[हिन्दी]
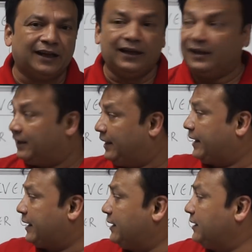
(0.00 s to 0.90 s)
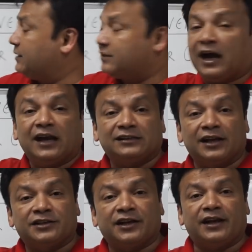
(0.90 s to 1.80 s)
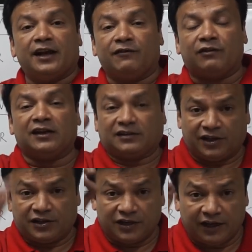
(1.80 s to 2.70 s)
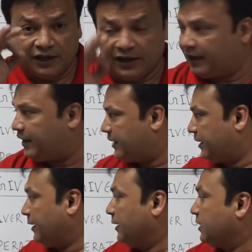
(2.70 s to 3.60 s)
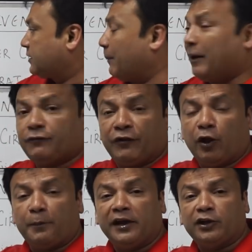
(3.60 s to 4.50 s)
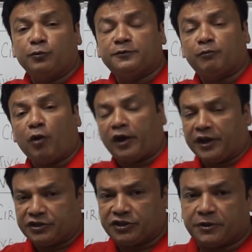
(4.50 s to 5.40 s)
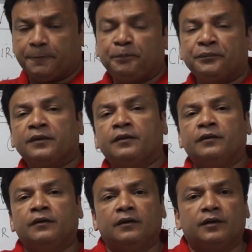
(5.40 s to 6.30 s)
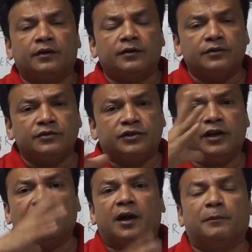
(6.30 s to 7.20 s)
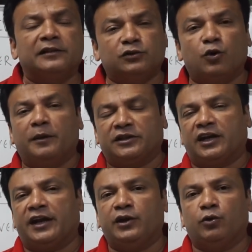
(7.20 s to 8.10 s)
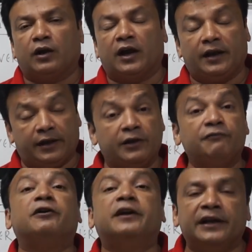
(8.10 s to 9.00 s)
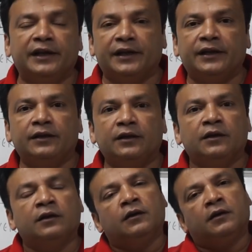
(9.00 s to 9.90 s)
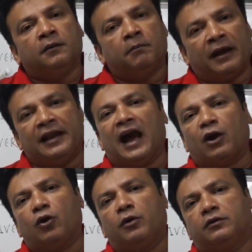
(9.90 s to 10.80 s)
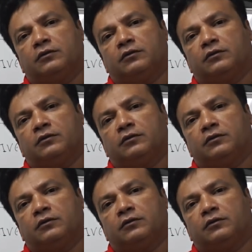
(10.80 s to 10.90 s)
हैं लेकिन जहां सर्जरी है वहां सर्जरी ही लगेगी इसके बाद फेलोपिन ट्यूब्स ब्लॉकेज जिन कपल्स को बच्चा नहीं हो रहा है इनफर्टिलिटी महिला को